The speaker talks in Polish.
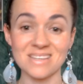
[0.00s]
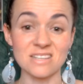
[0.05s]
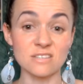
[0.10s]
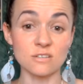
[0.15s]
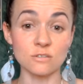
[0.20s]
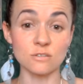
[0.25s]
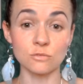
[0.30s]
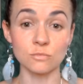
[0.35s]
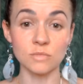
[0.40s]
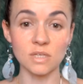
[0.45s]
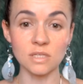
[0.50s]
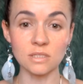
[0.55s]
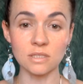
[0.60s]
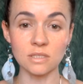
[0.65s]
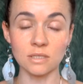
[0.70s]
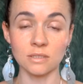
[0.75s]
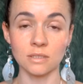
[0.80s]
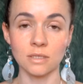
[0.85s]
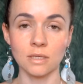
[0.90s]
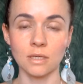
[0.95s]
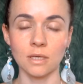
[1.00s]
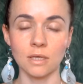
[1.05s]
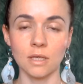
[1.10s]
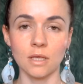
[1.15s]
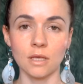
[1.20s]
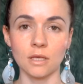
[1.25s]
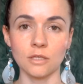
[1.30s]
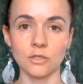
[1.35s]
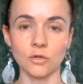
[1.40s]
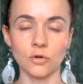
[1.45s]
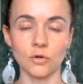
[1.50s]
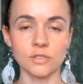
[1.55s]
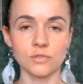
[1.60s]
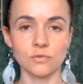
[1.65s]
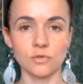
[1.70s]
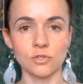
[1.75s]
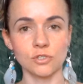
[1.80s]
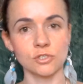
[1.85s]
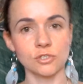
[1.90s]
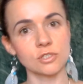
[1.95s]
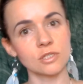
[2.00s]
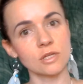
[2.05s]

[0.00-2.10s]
niezrozumienie. I okazuje się,